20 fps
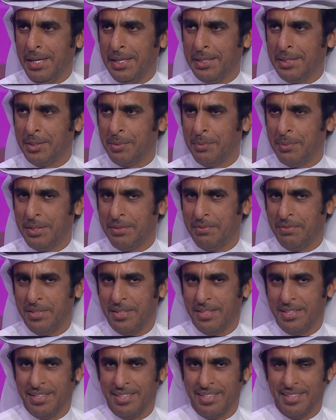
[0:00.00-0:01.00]
حق كبير
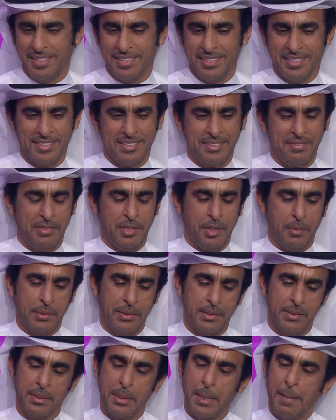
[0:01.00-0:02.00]
في آه، في
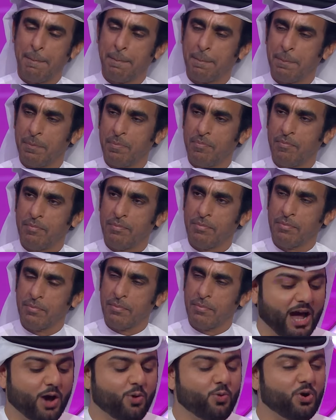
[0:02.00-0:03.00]
رقبتي طيب
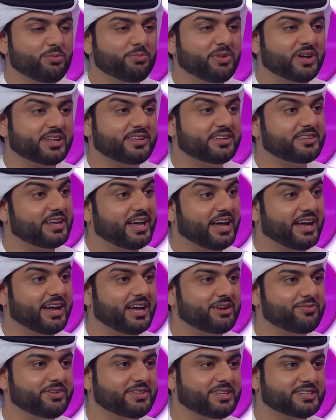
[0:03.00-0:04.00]
اول مره
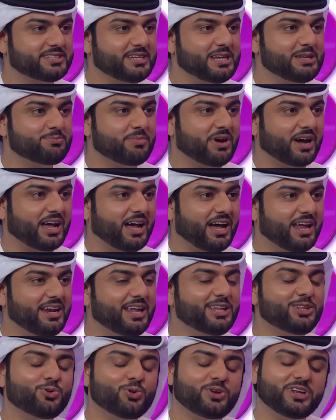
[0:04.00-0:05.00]
تتاخر في تسليم مقال
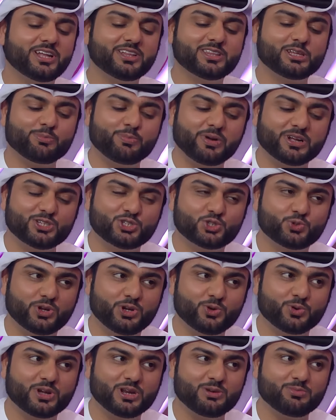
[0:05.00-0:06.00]
لا تقول لي انت بانش
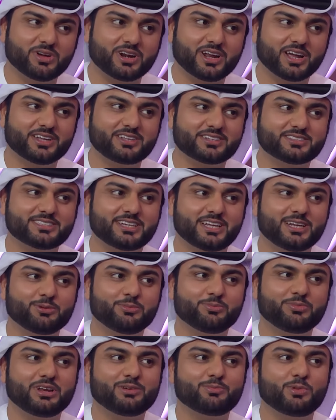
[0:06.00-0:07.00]
ولا كل مره كنت
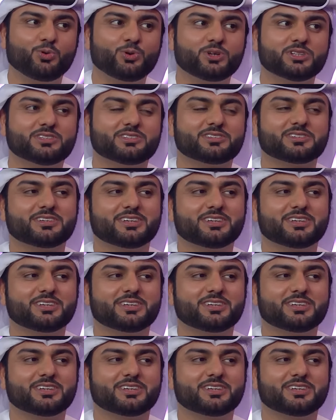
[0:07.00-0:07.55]
تسلم على الموعد